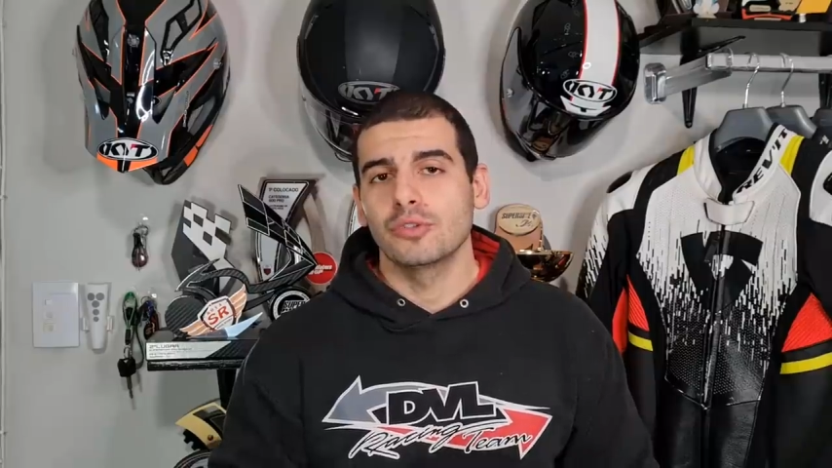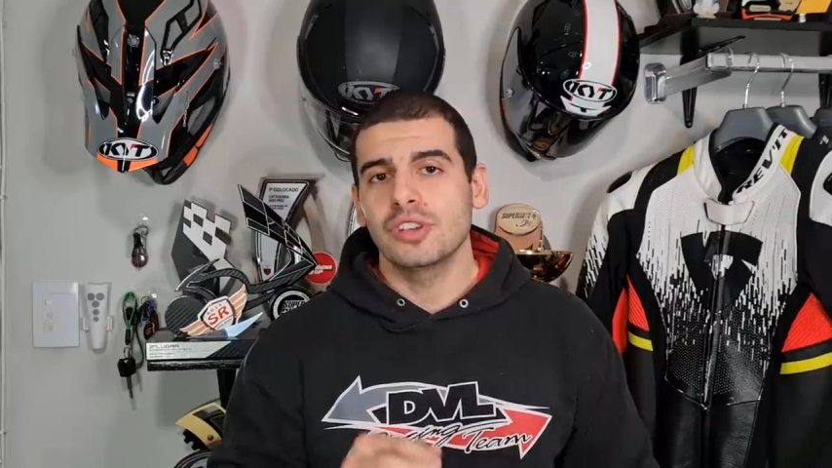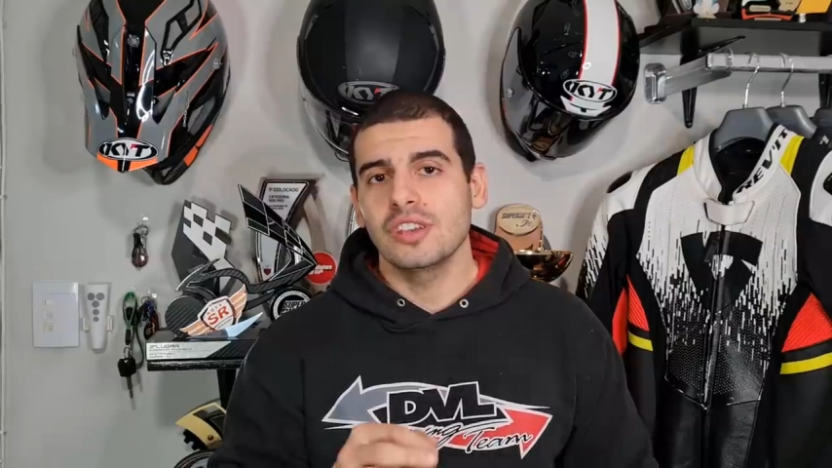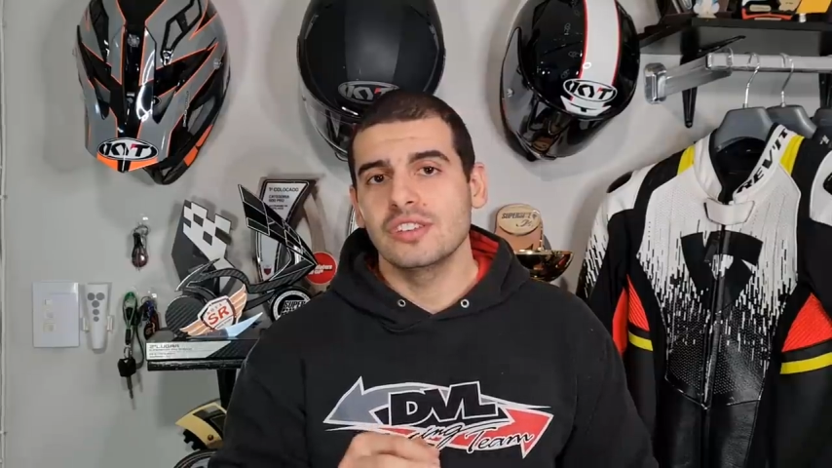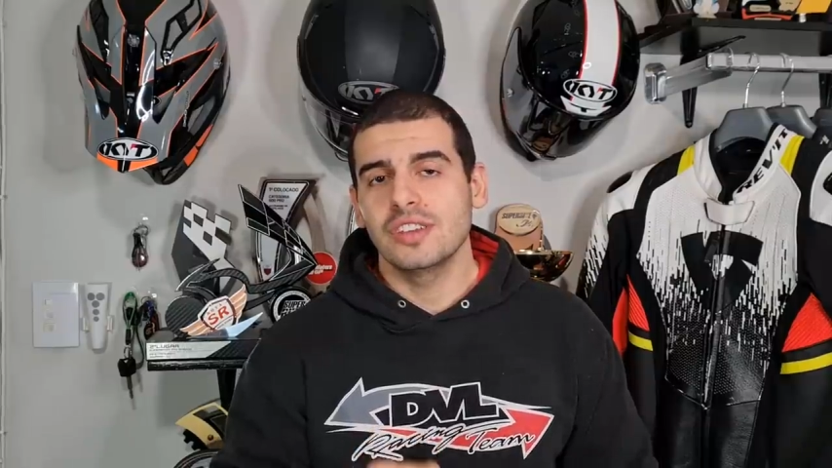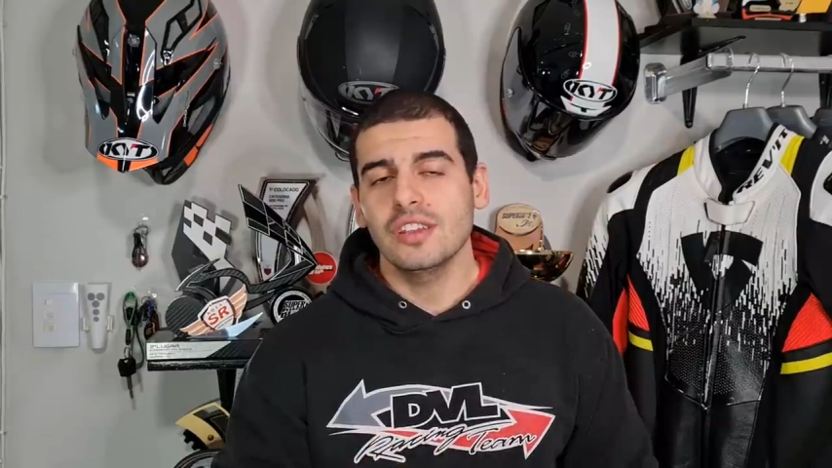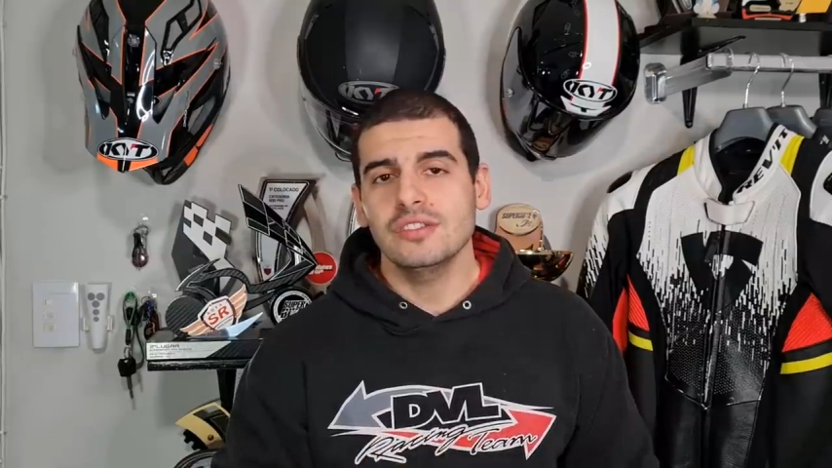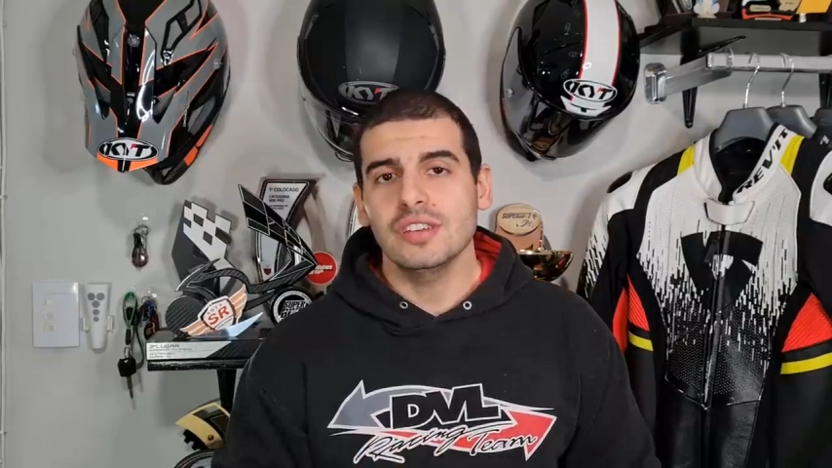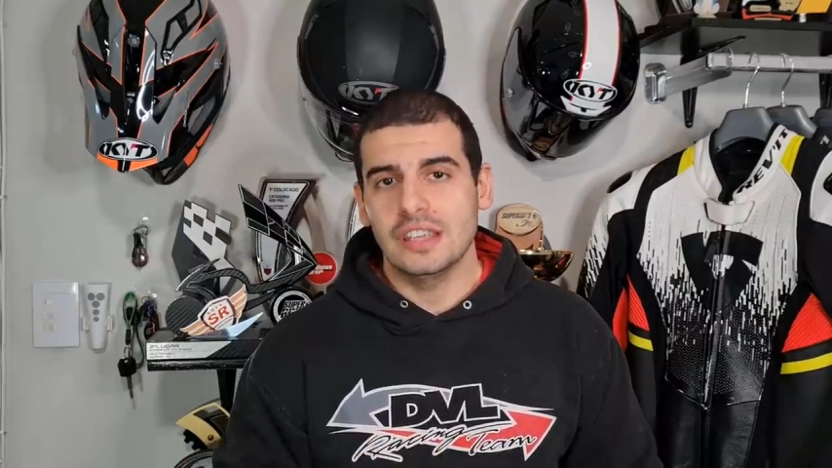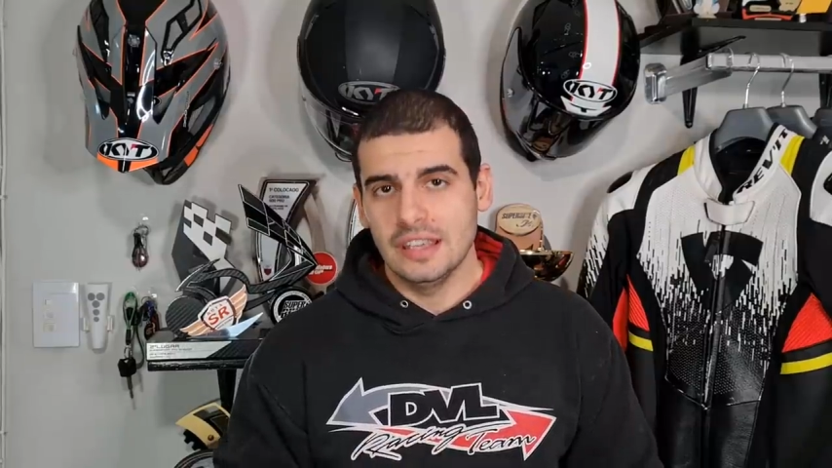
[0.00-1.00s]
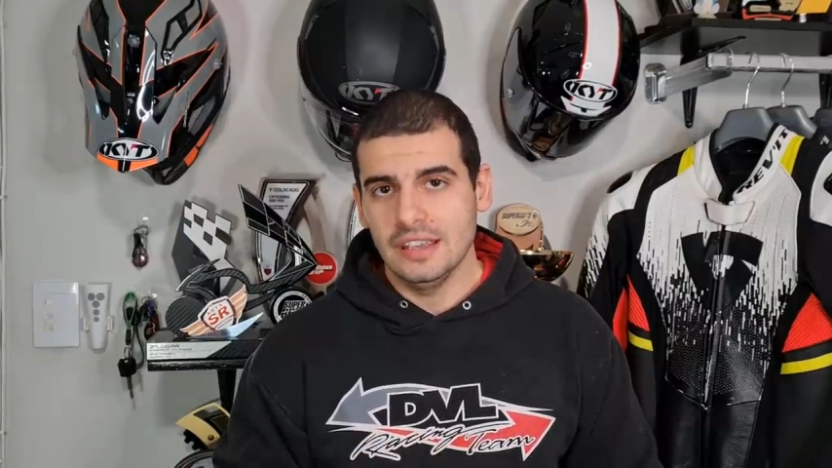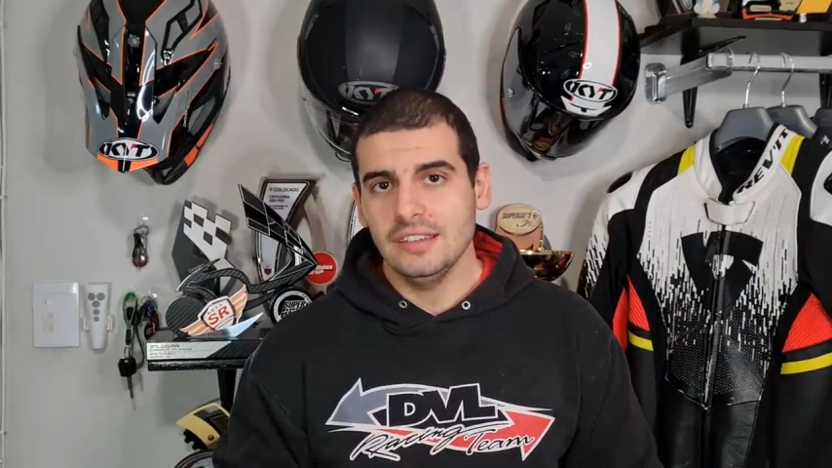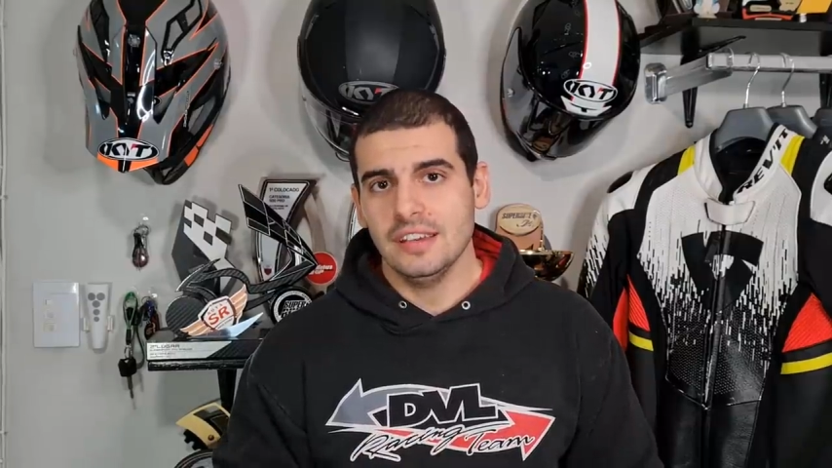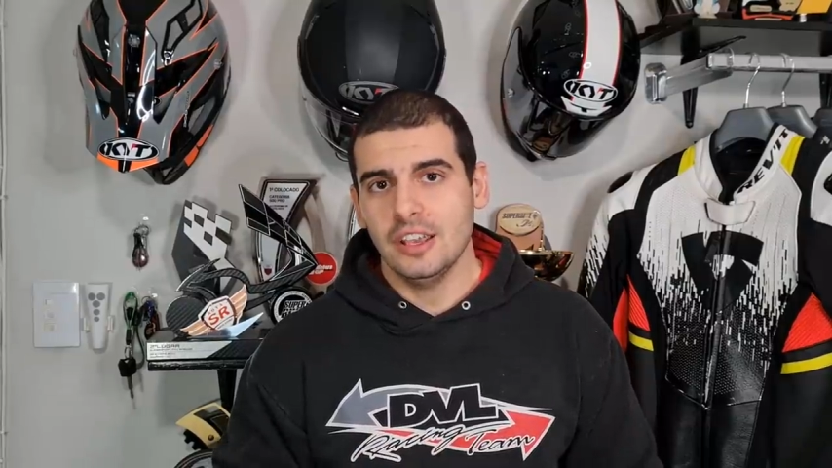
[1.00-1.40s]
615